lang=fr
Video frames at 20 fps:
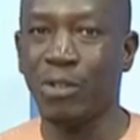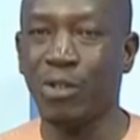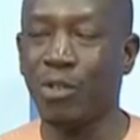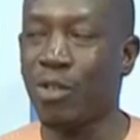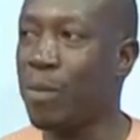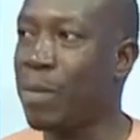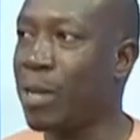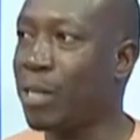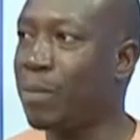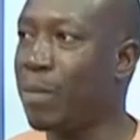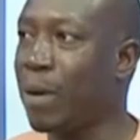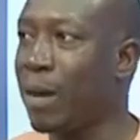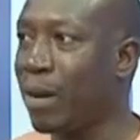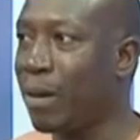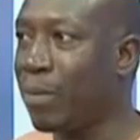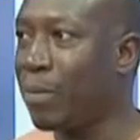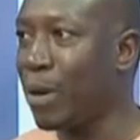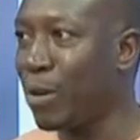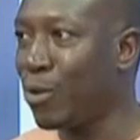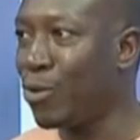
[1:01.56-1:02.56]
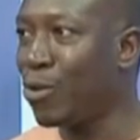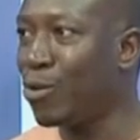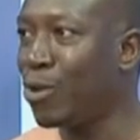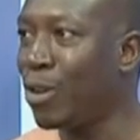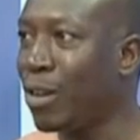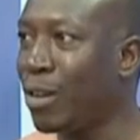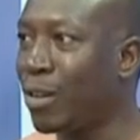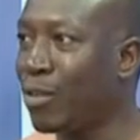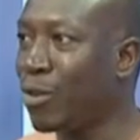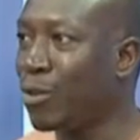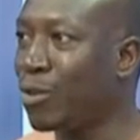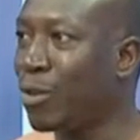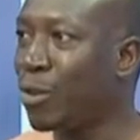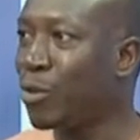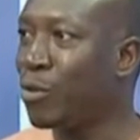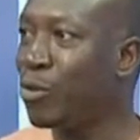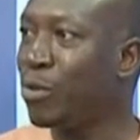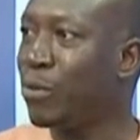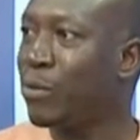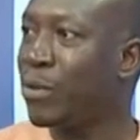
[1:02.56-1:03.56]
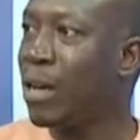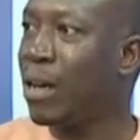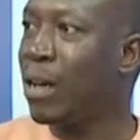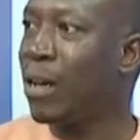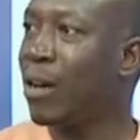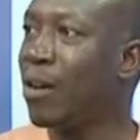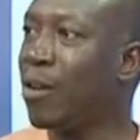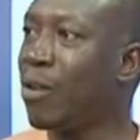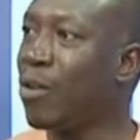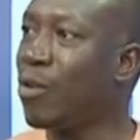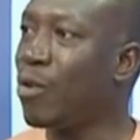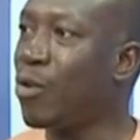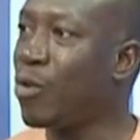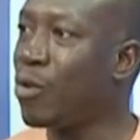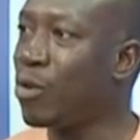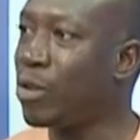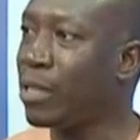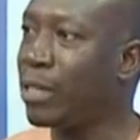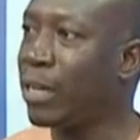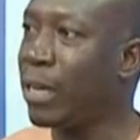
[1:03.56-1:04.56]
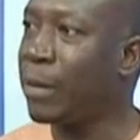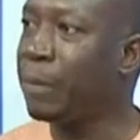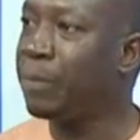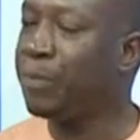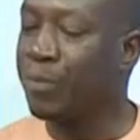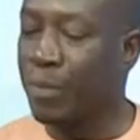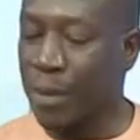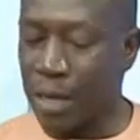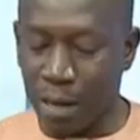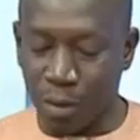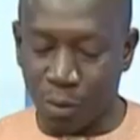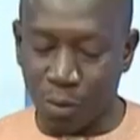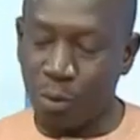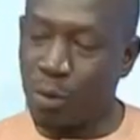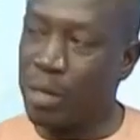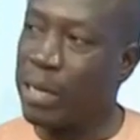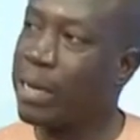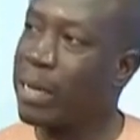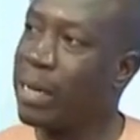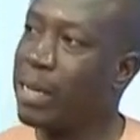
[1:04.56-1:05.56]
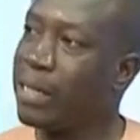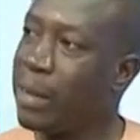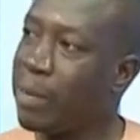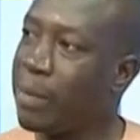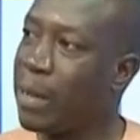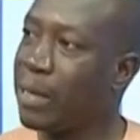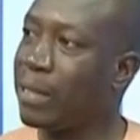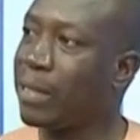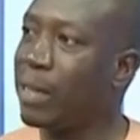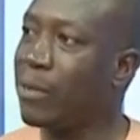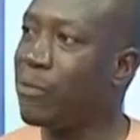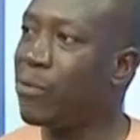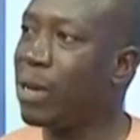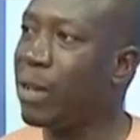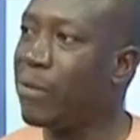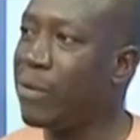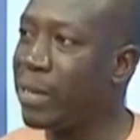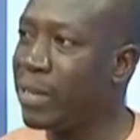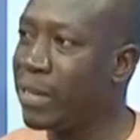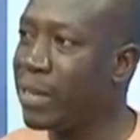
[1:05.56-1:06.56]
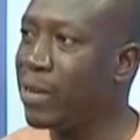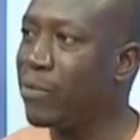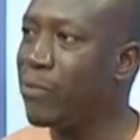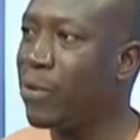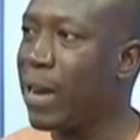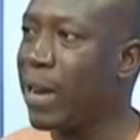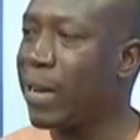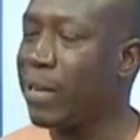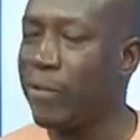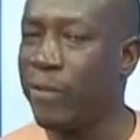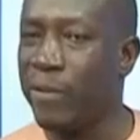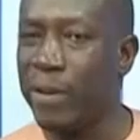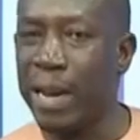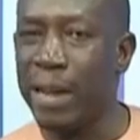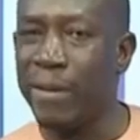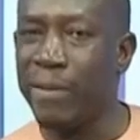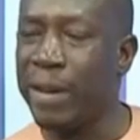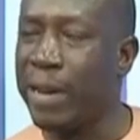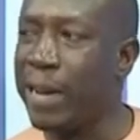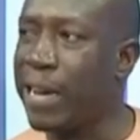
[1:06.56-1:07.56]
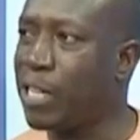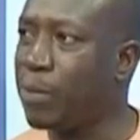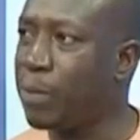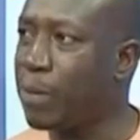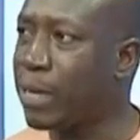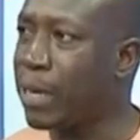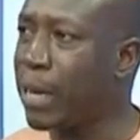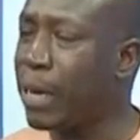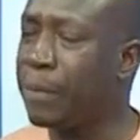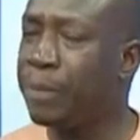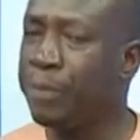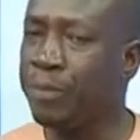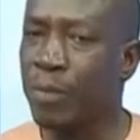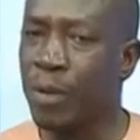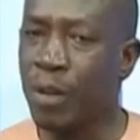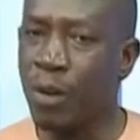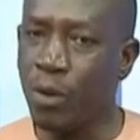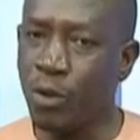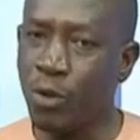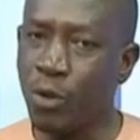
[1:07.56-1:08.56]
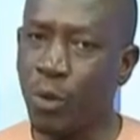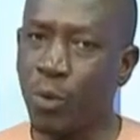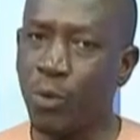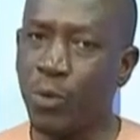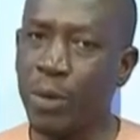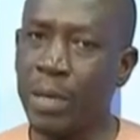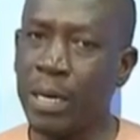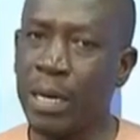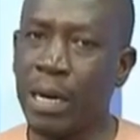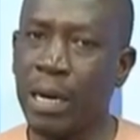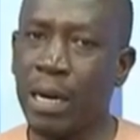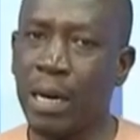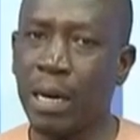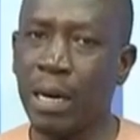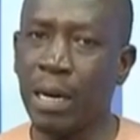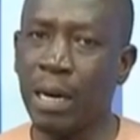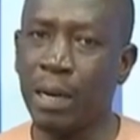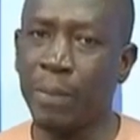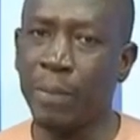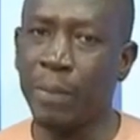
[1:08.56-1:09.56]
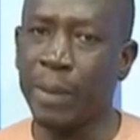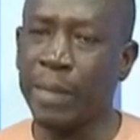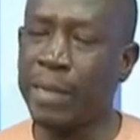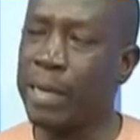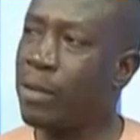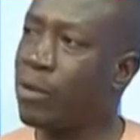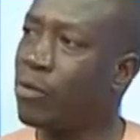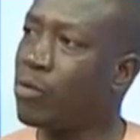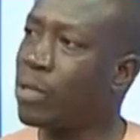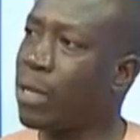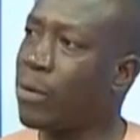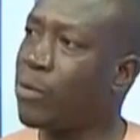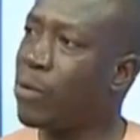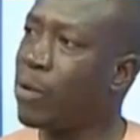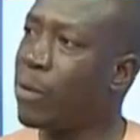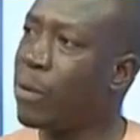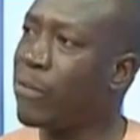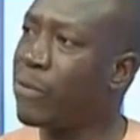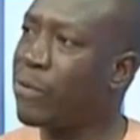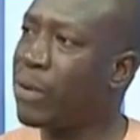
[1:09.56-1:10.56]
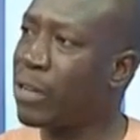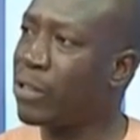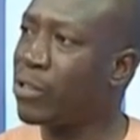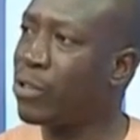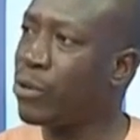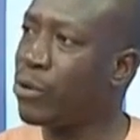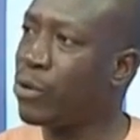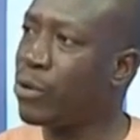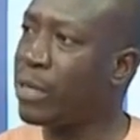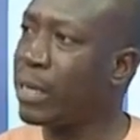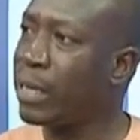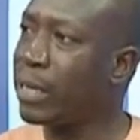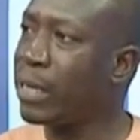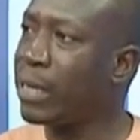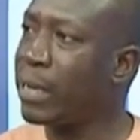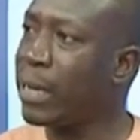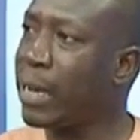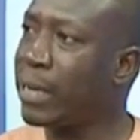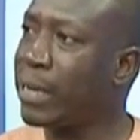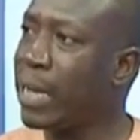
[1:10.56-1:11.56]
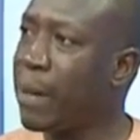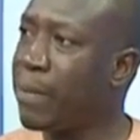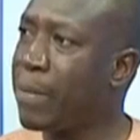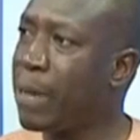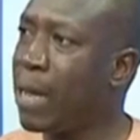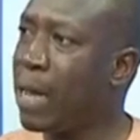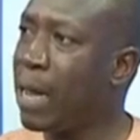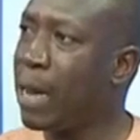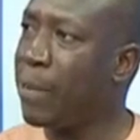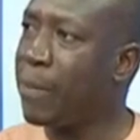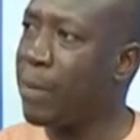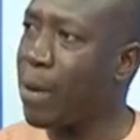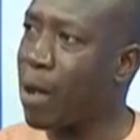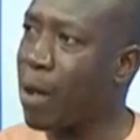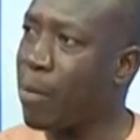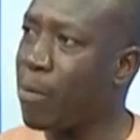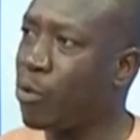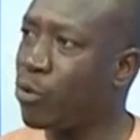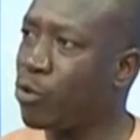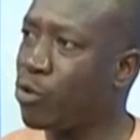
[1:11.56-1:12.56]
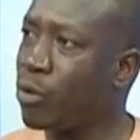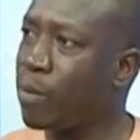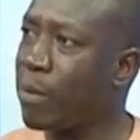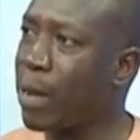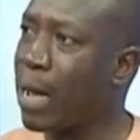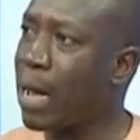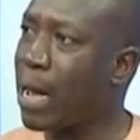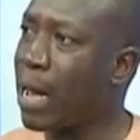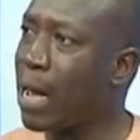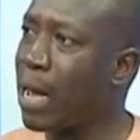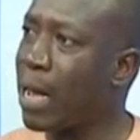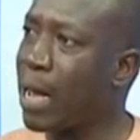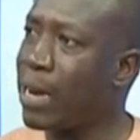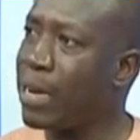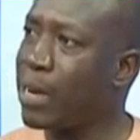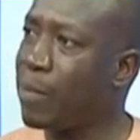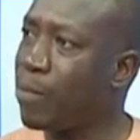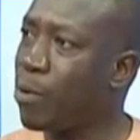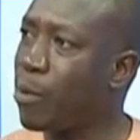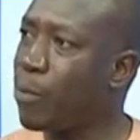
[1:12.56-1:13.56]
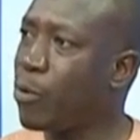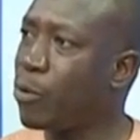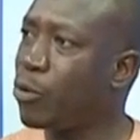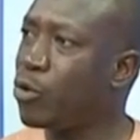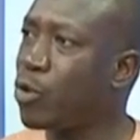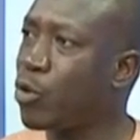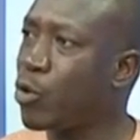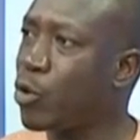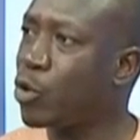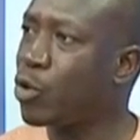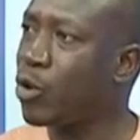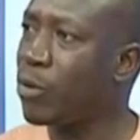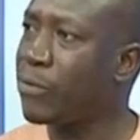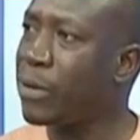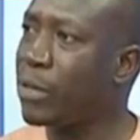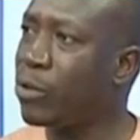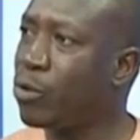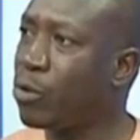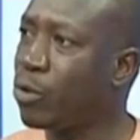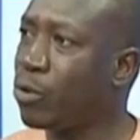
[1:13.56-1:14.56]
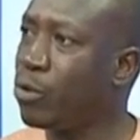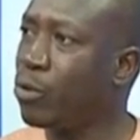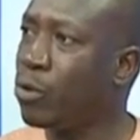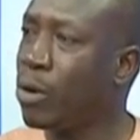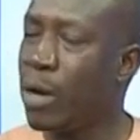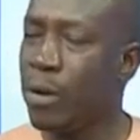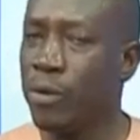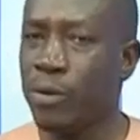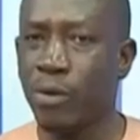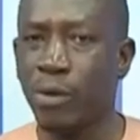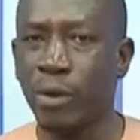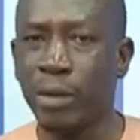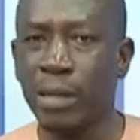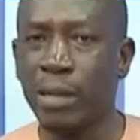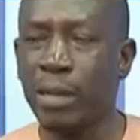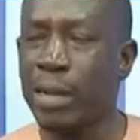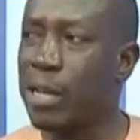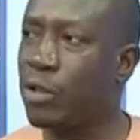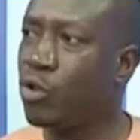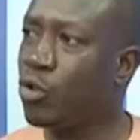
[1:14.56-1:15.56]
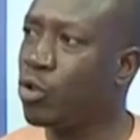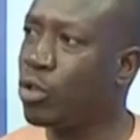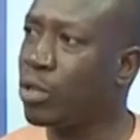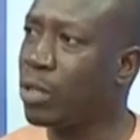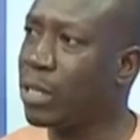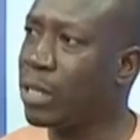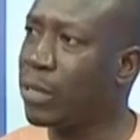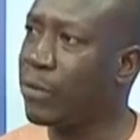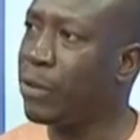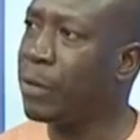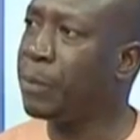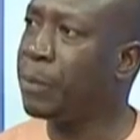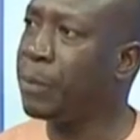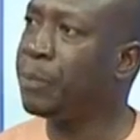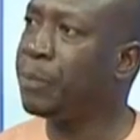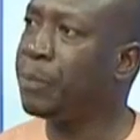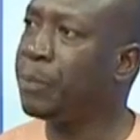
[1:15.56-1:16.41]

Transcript: je, commence par, par docteur, docteur Diouf on, le sait, euh, tout ce qu'il s'est passé, vous l'avez dit, vous l'avez expliqué. Aujourd'hui, euh, peut-être nous avons franchi une certaine étape et par rapport justement à des propositions qui sont faites, surtout du côté de la société